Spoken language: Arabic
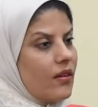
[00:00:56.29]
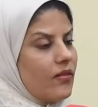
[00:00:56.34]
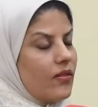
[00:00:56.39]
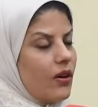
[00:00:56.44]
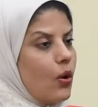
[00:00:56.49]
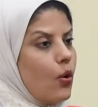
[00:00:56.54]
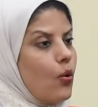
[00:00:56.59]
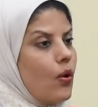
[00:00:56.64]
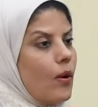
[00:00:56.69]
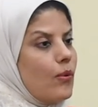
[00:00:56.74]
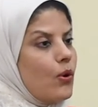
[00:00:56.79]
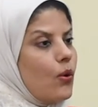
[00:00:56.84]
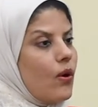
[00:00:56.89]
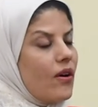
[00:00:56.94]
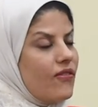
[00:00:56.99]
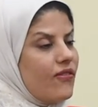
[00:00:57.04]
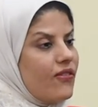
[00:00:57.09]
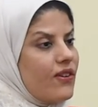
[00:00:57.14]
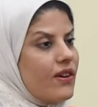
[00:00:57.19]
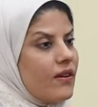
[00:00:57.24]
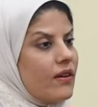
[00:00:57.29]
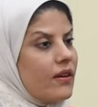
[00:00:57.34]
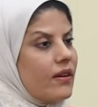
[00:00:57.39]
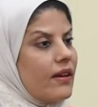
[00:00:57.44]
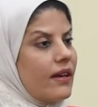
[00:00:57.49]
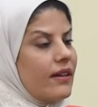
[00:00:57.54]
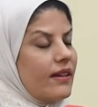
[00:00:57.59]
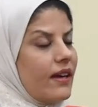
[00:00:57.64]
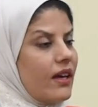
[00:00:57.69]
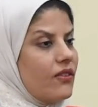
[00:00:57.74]
فهو بيوفر
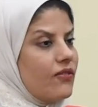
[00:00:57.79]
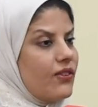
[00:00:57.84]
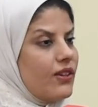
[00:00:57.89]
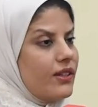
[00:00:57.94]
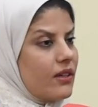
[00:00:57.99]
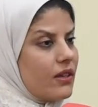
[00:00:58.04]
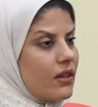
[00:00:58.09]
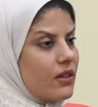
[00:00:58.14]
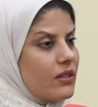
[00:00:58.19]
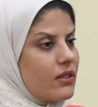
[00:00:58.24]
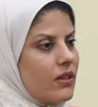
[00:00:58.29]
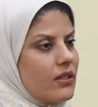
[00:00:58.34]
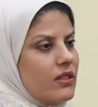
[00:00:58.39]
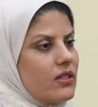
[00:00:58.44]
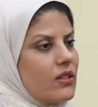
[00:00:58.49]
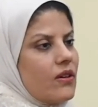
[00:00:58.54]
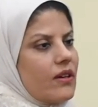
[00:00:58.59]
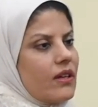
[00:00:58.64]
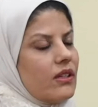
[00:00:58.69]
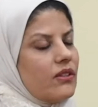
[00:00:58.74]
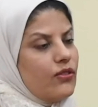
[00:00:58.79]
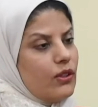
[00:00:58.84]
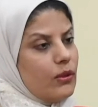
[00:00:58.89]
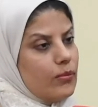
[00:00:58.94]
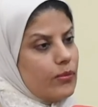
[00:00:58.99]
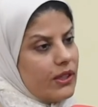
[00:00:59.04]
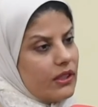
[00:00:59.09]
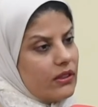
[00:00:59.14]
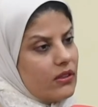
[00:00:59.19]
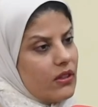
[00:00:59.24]
يعني في دراسات صارت في
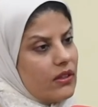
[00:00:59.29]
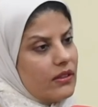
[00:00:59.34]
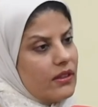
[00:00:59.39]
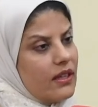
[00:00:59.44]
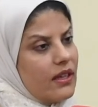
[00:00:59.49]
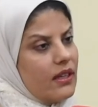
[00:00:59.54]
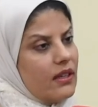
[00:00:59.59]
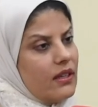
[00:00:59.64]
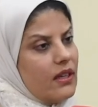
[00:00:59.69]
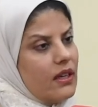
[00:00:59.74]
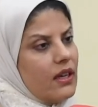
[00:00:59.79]
بريطانيا